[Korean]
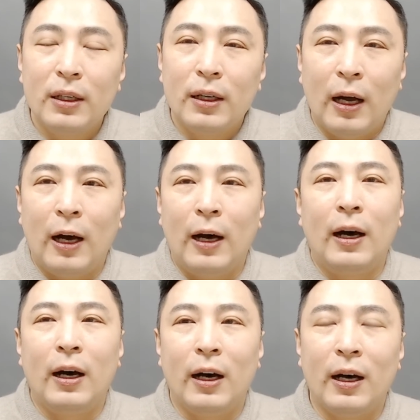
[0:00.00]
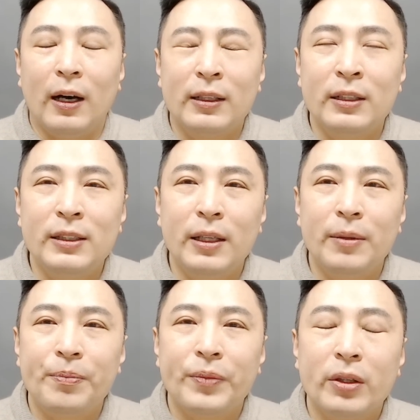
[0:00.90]
아 이게 이제
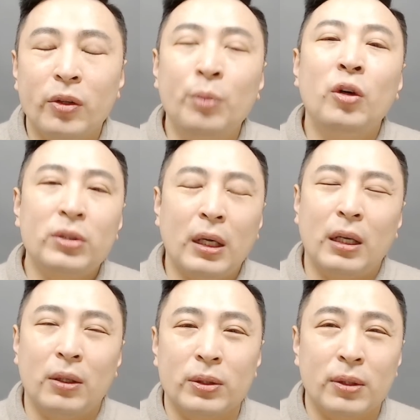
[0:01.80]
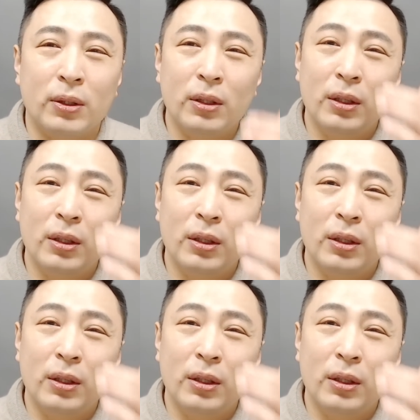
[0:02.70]
너무 허탈한 거죠.